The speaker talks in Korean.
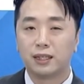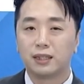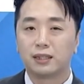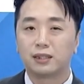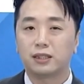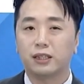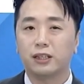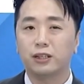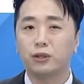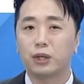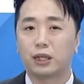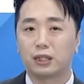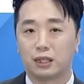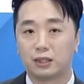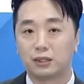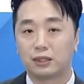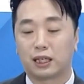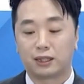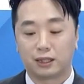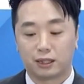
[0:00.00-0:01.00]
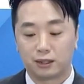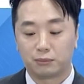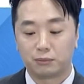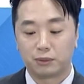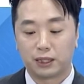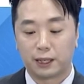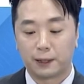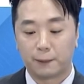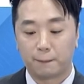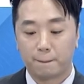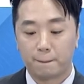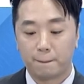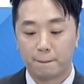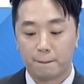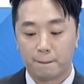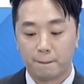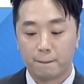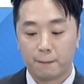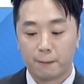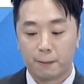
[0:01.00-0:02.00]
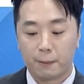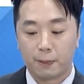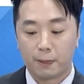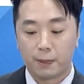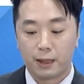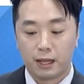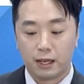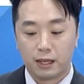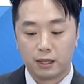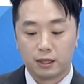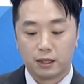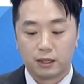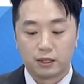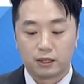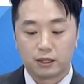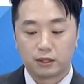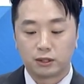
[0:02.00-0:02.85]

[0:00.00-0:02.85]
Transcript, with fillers: 챙겨야 되는 자리가 됩니다. 네.